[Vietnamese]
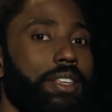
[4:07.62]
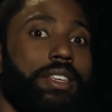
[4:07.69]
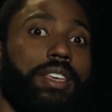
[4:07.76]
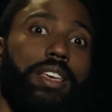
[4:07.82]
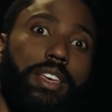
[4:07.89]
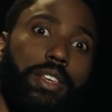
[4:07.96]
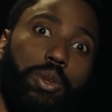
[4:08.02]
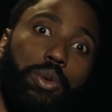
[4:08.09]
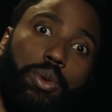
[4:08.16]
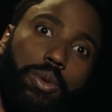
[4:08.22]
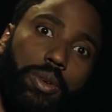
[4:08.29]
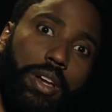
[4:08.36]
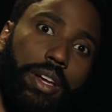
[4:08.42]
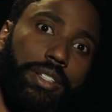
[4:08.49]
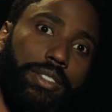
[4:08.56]
để đem lại trải
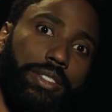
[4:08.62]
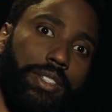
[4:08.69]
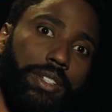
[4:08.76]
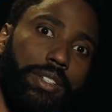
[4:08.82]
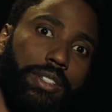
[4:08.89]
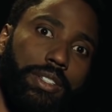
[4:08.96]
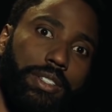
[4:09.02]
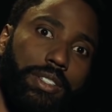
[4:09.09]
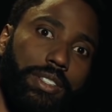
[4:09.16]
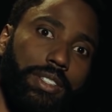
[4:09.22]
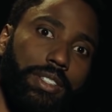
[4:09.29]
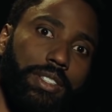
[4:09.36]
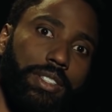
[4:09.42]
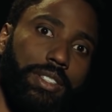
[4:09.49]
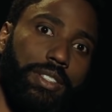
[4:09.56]
nghiệm chân thực nhất cho khán giả.